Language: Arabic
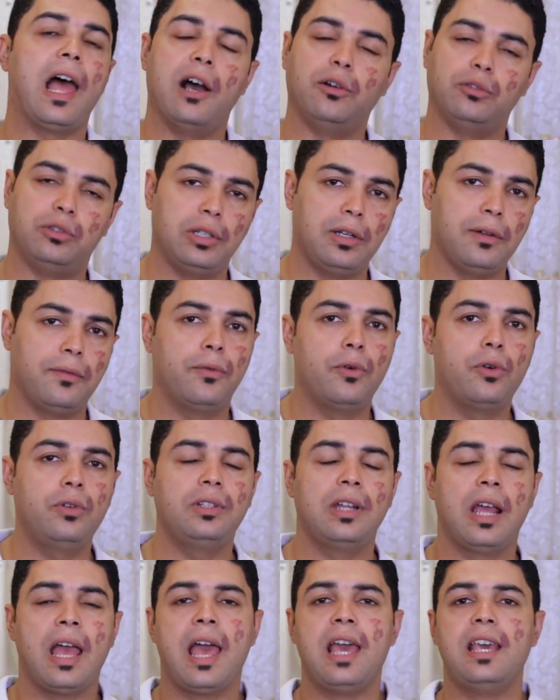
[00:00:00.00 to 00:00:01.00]
او
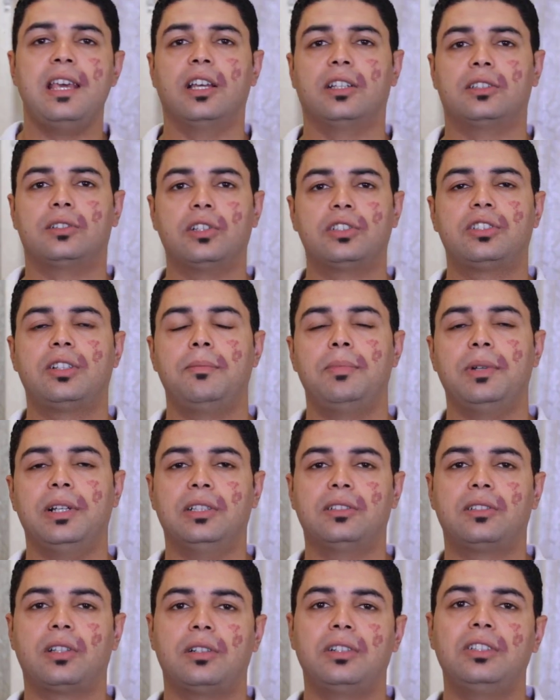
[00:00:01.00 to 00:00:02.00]
تليفون يتصل
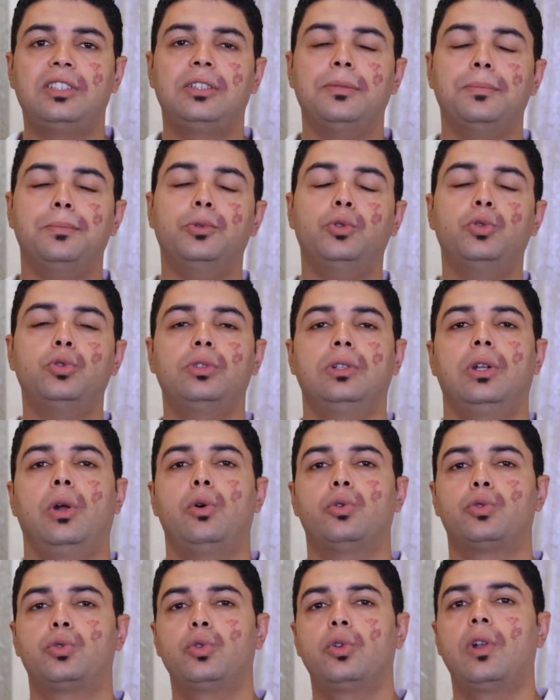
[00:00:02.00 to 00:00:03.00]
بالانترنت بدون
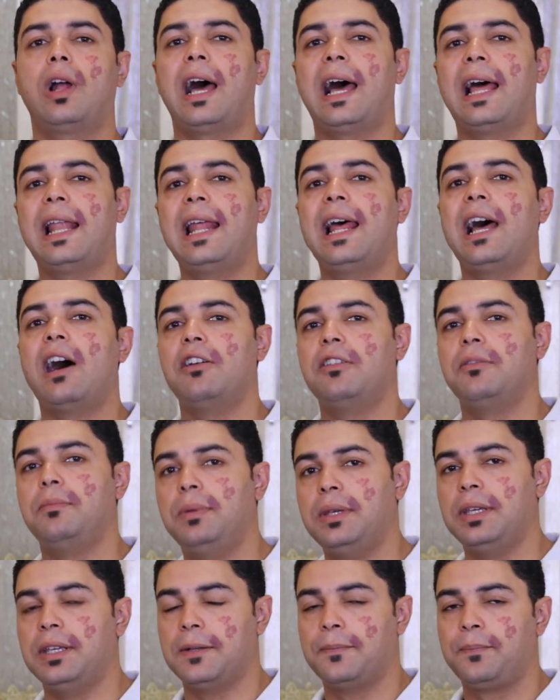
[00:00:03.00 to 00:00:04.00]
الحصول على اي
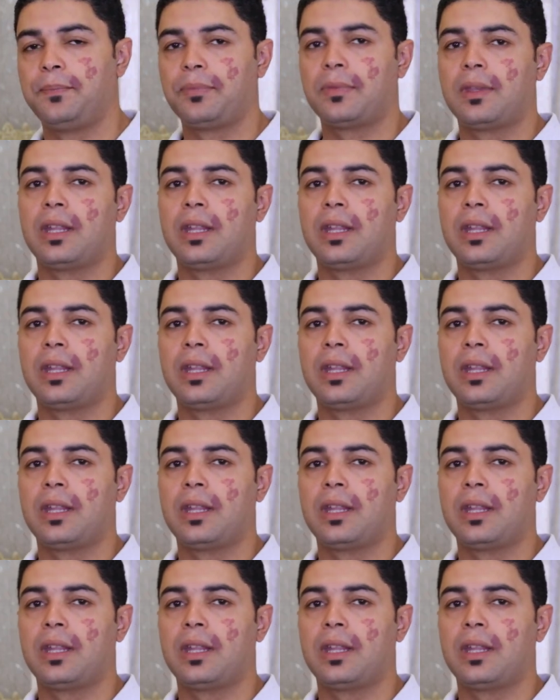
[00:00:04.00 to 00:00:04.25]
بي